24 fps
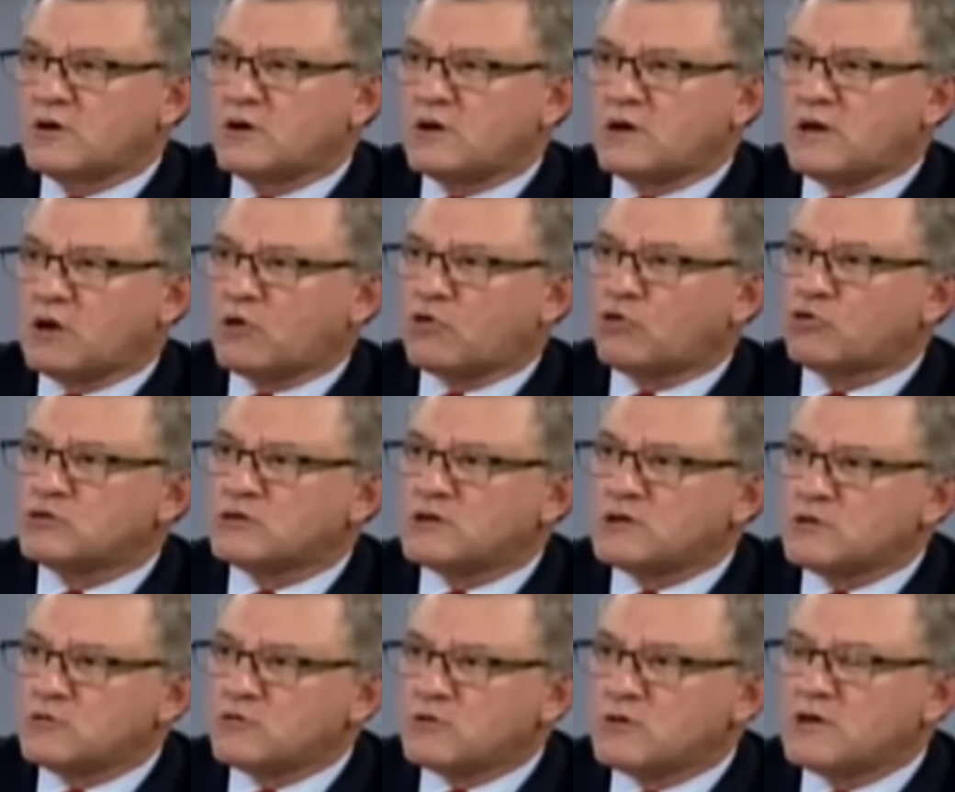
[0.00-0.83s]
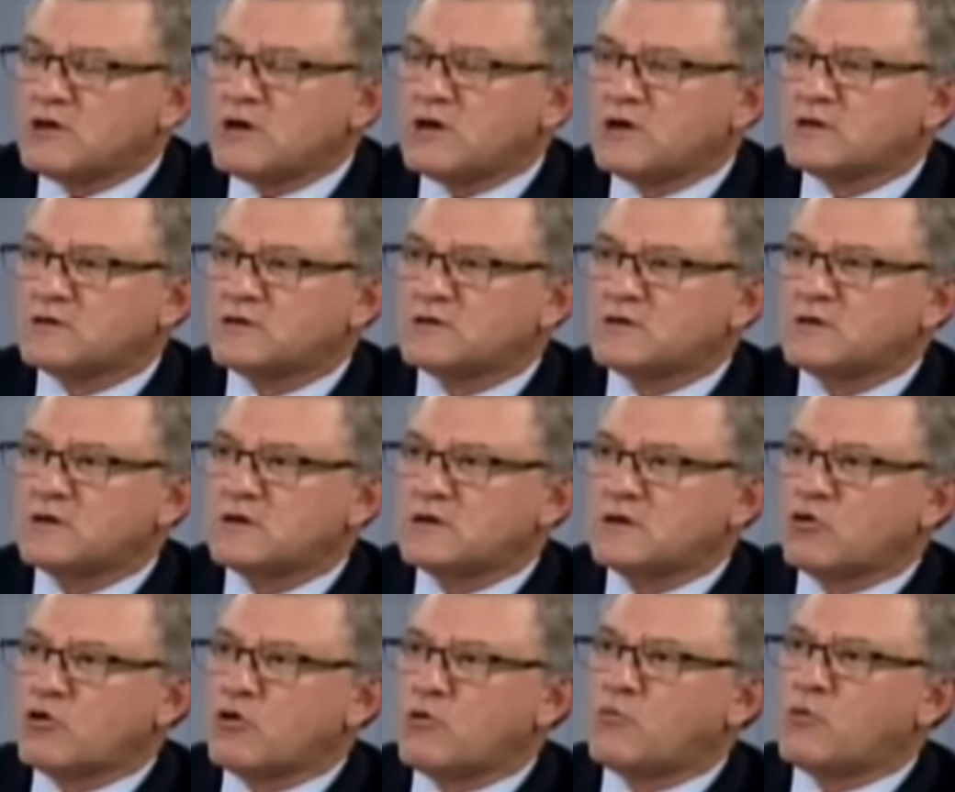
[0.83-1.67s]
la continuidad,
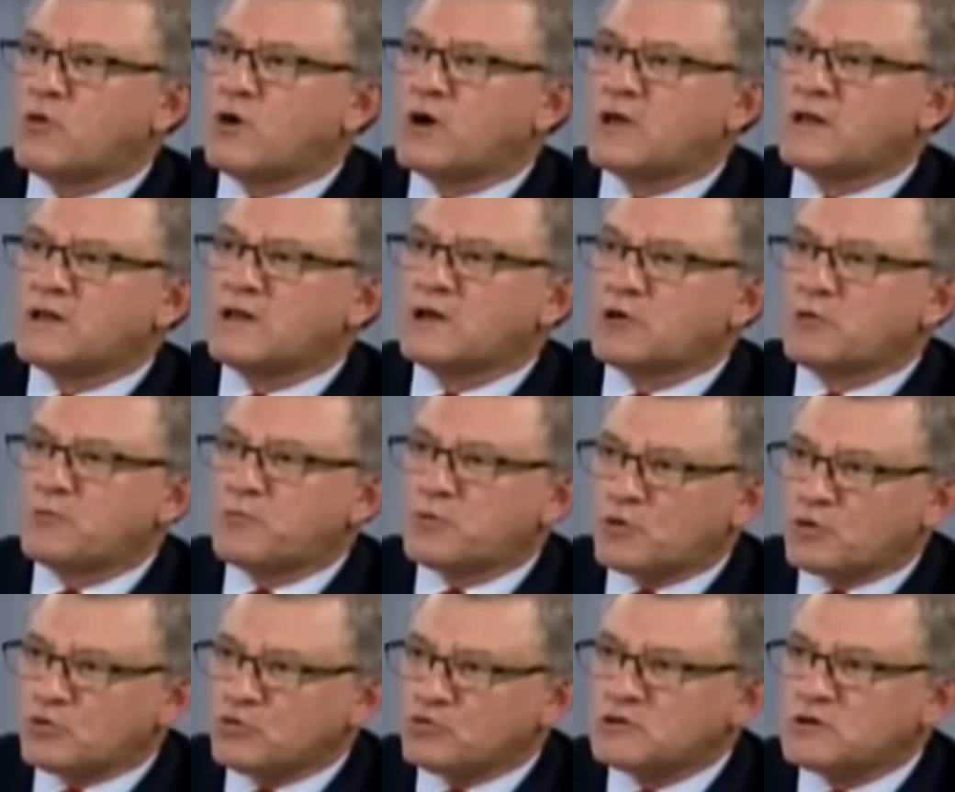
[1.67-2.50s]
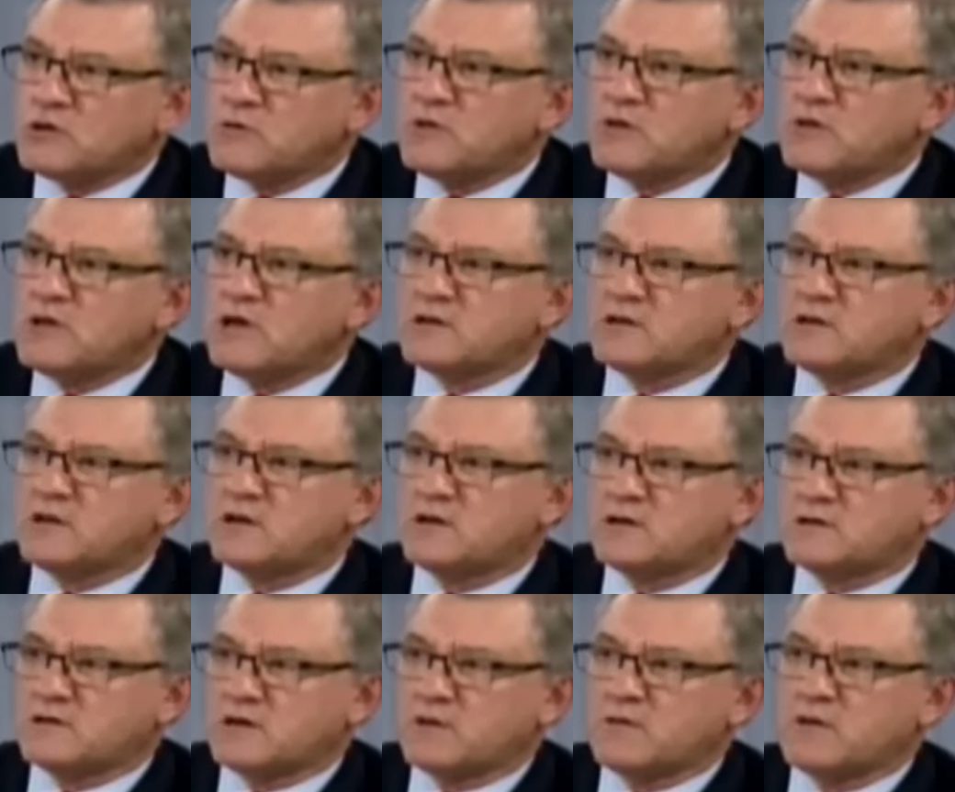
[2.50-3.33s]
cómo genero productividad
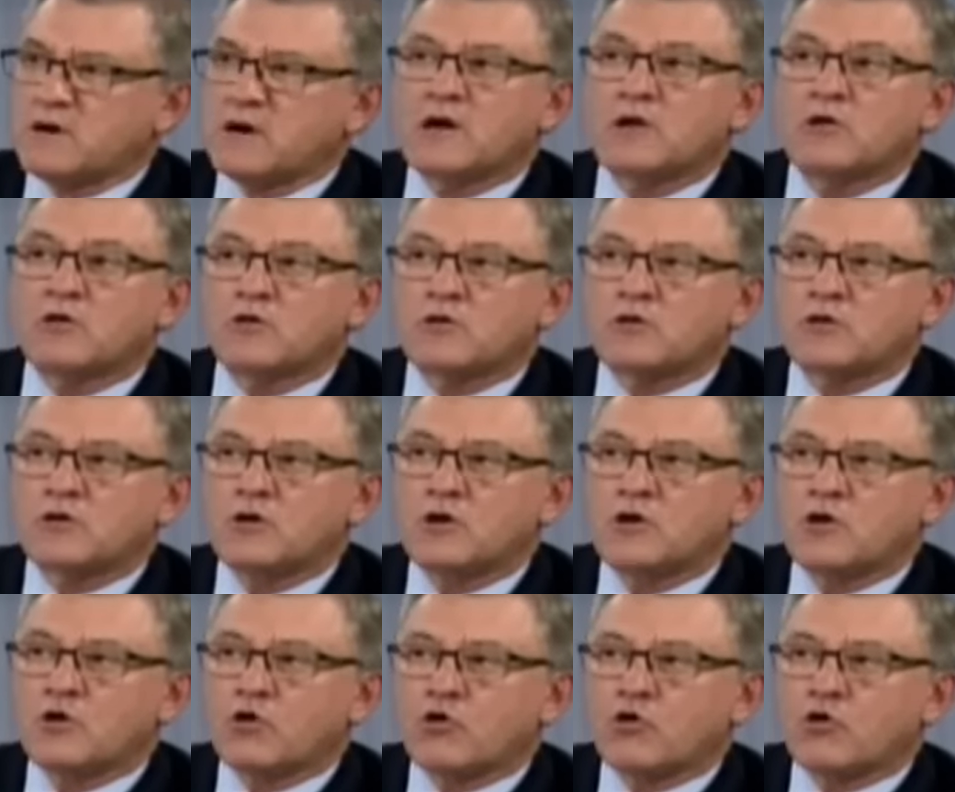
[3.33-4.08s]
en el trabajador,